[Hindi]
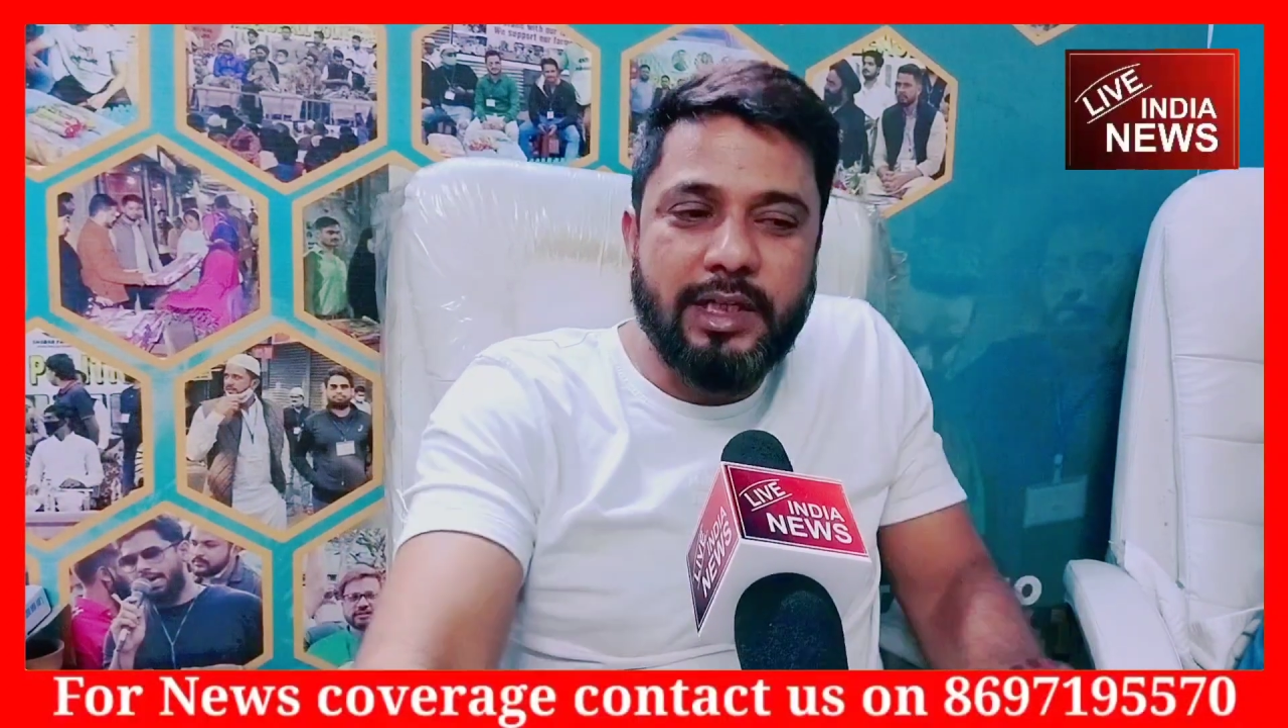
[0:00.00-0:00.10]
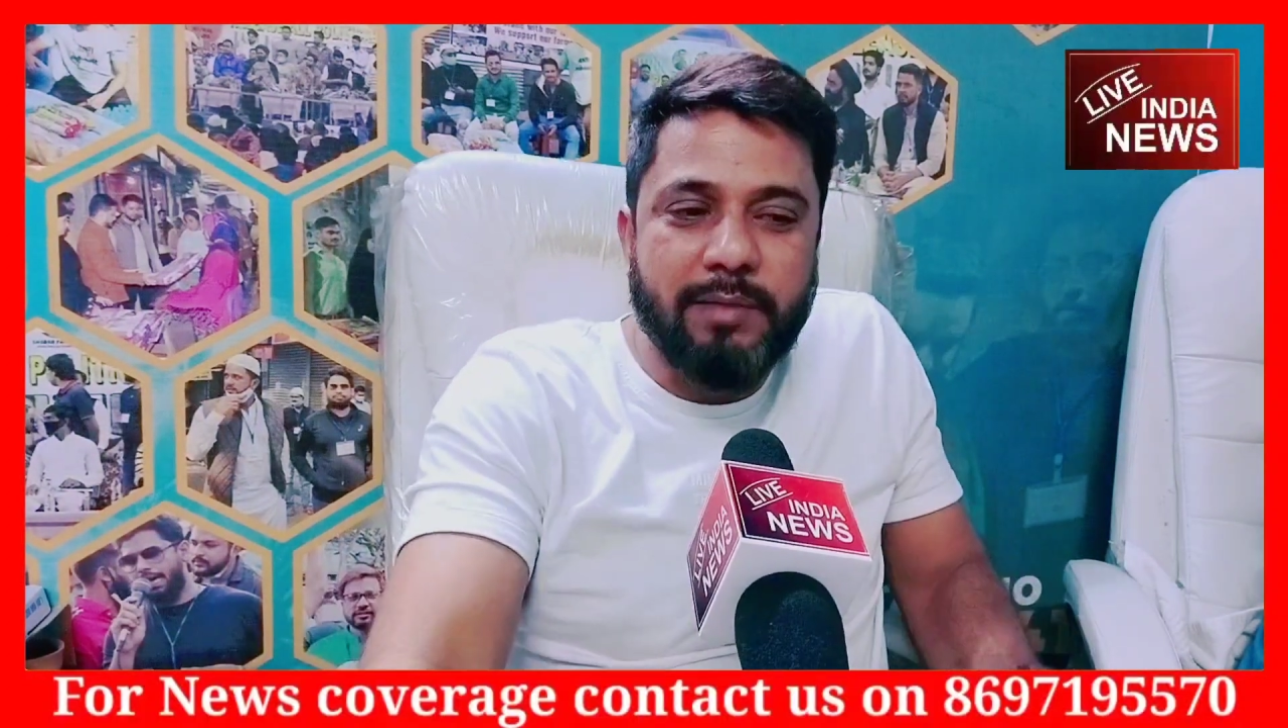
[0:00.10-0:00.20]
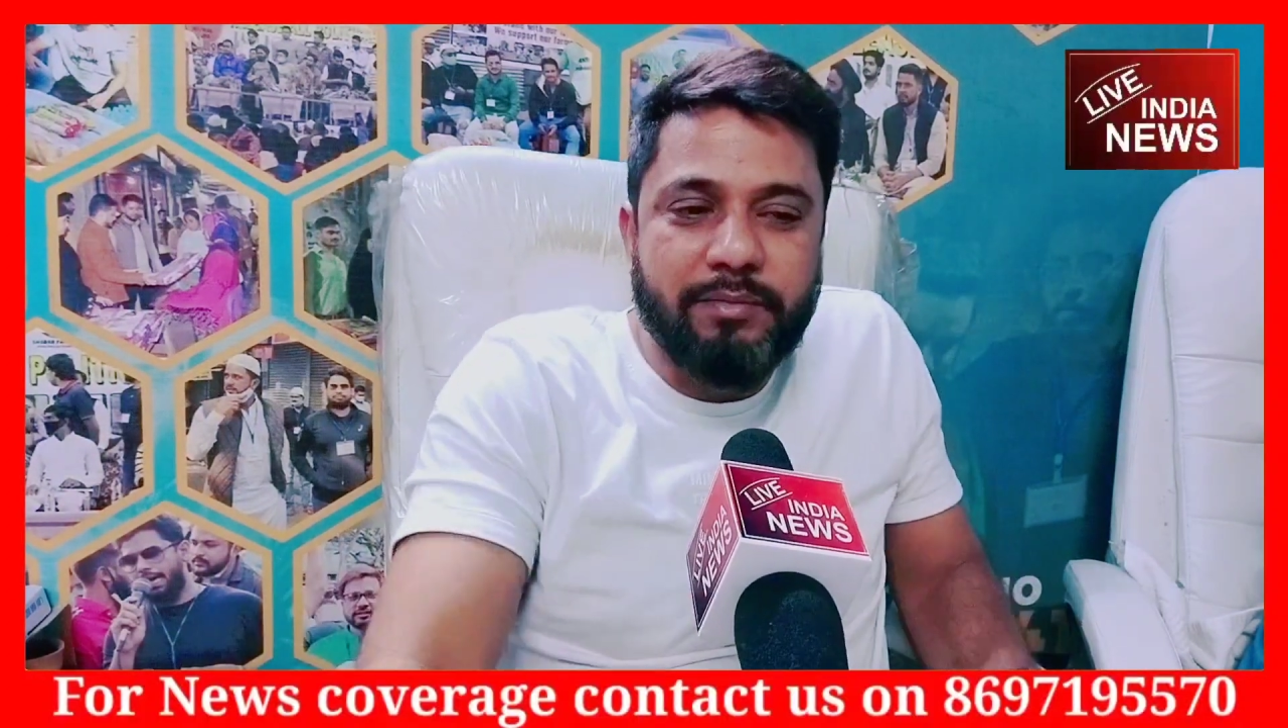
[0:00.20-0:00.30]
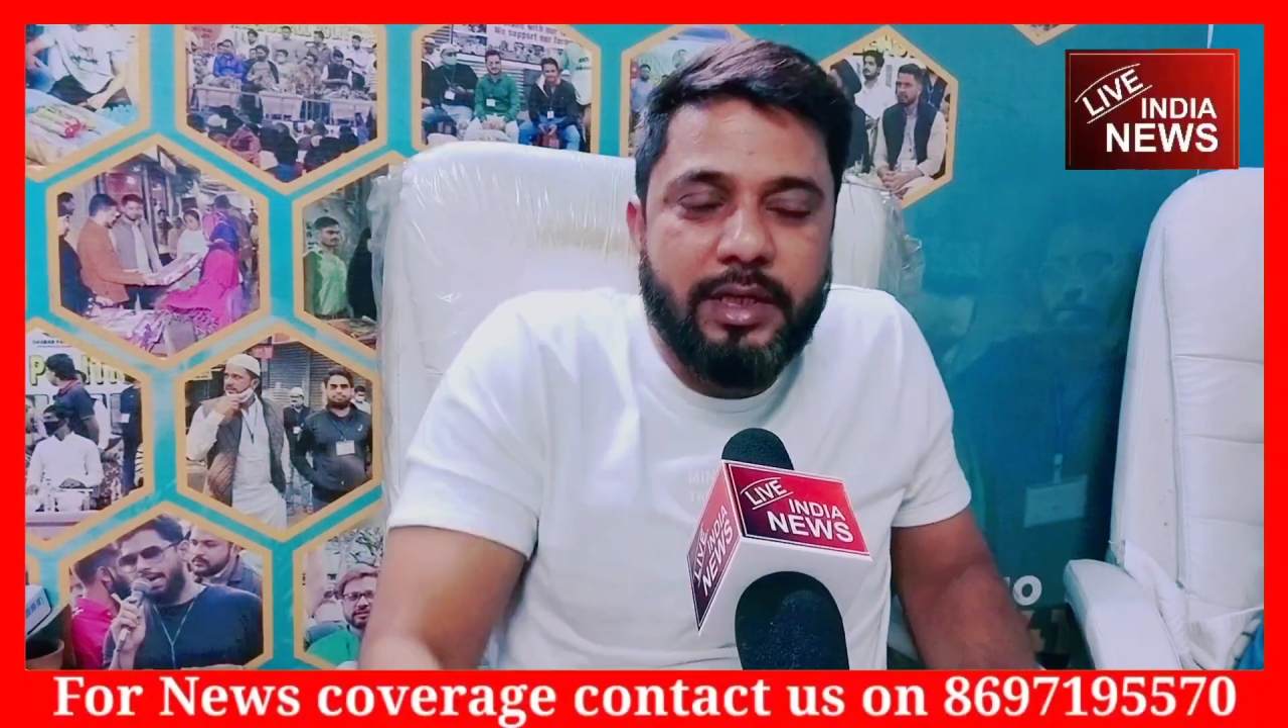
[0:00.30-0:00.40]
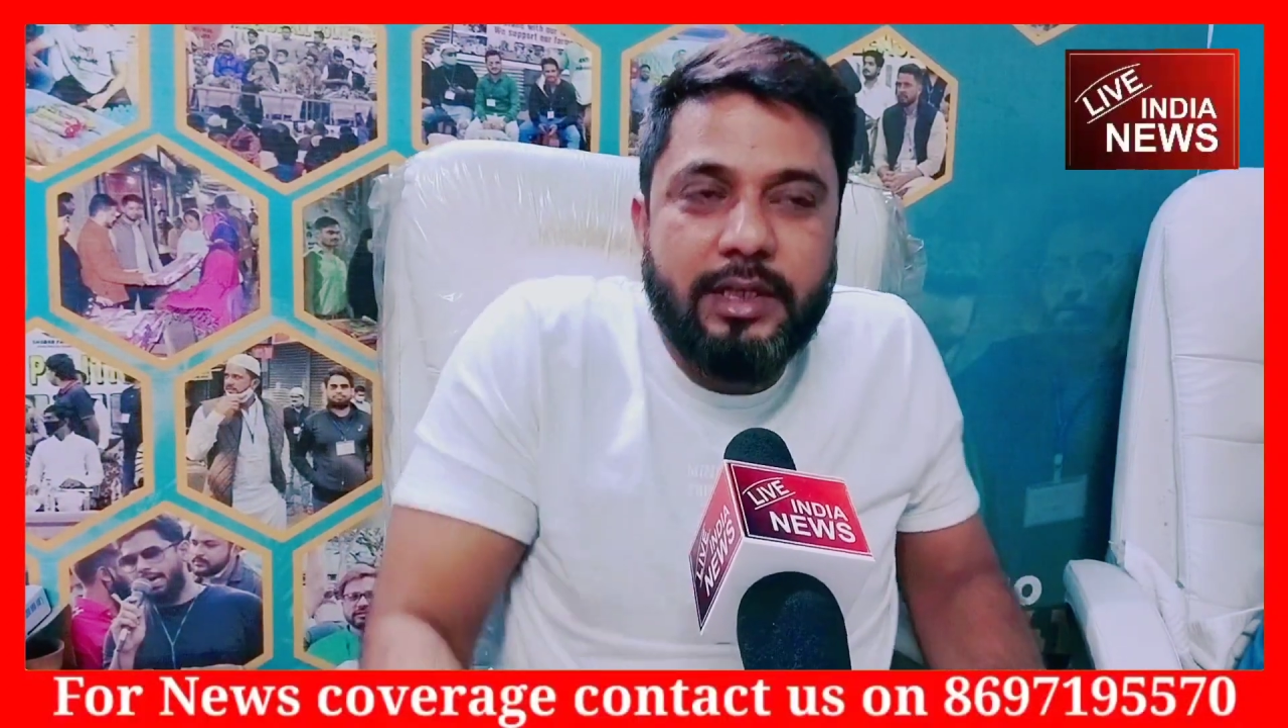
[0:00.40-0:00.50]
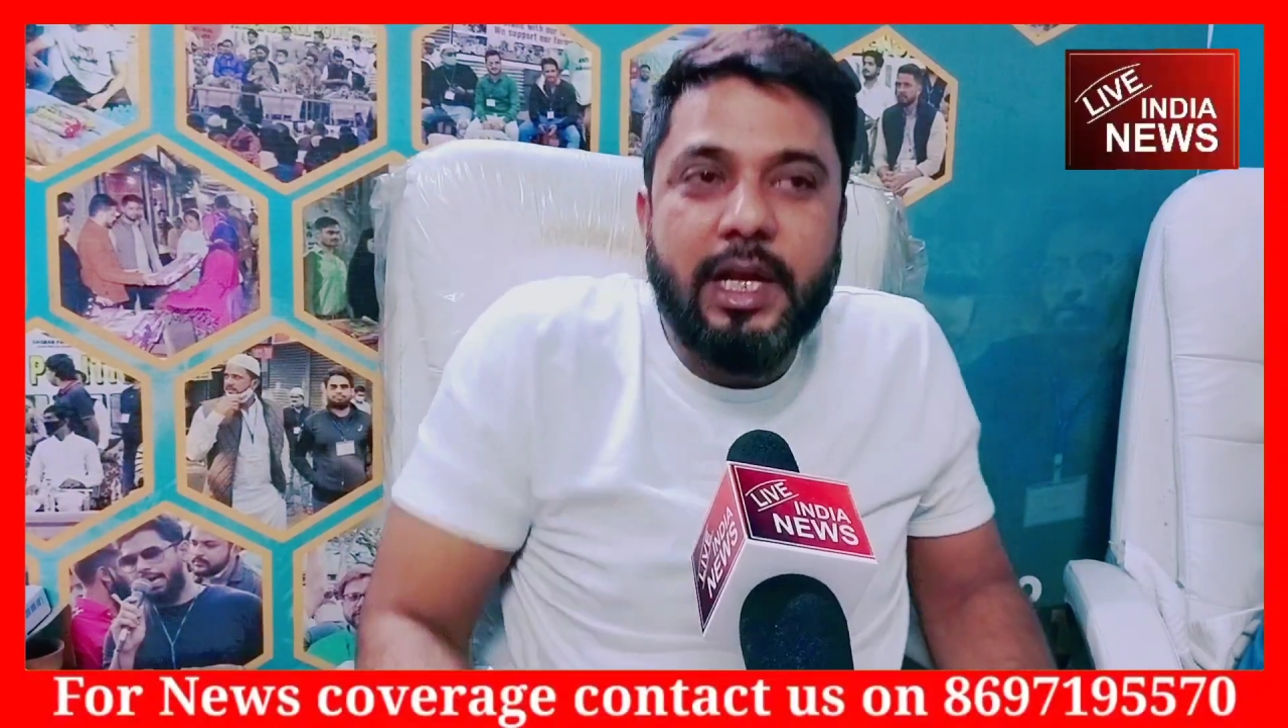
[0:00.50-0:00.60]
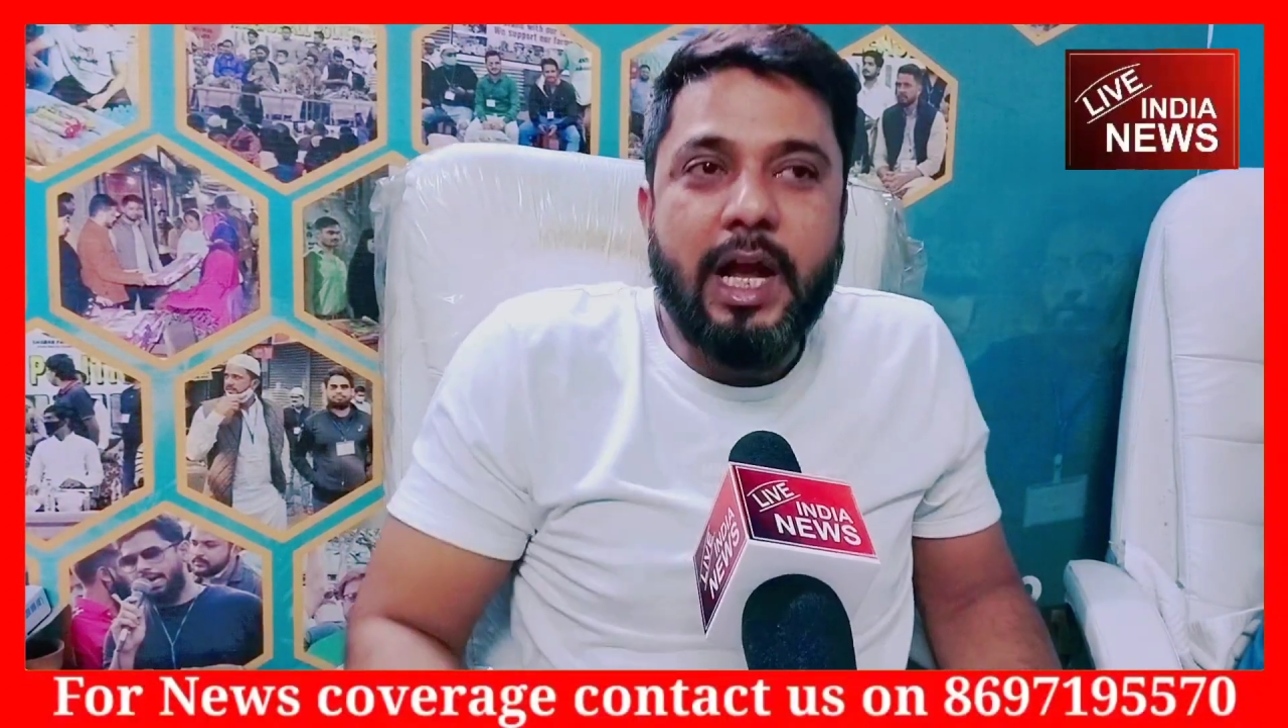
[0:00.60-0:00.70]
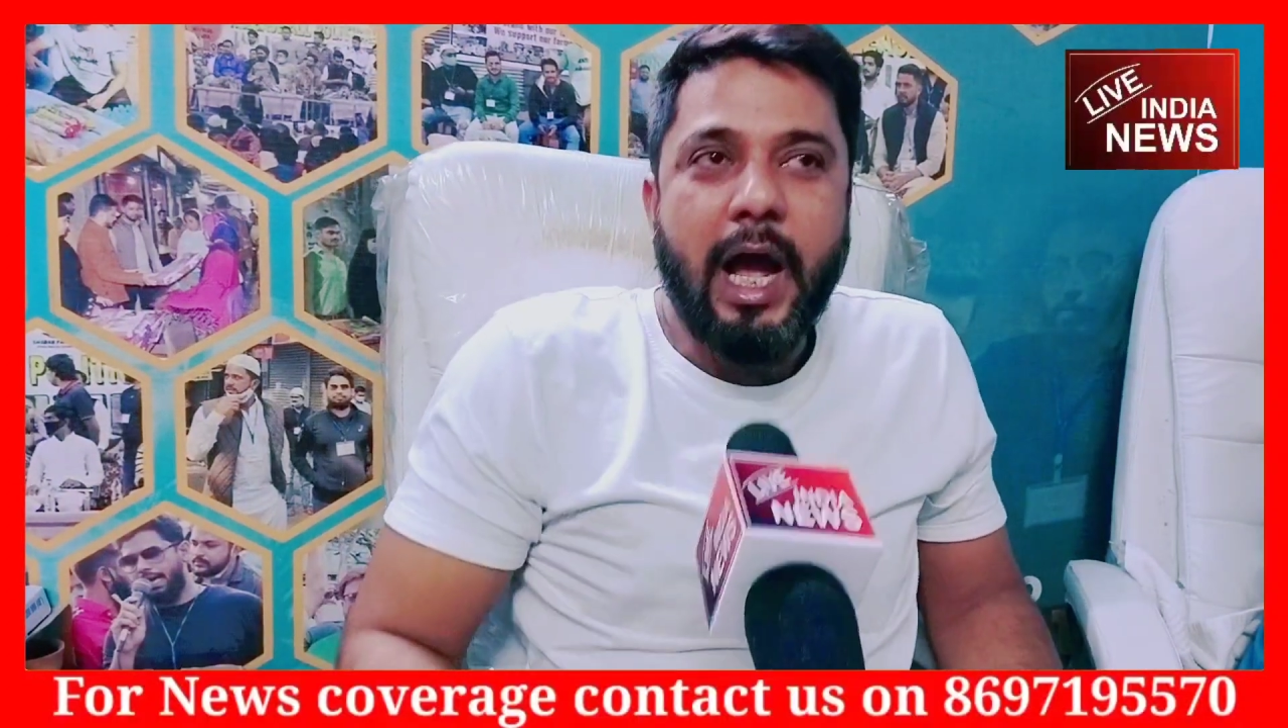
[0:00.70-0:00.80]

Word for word: ये सब चीज़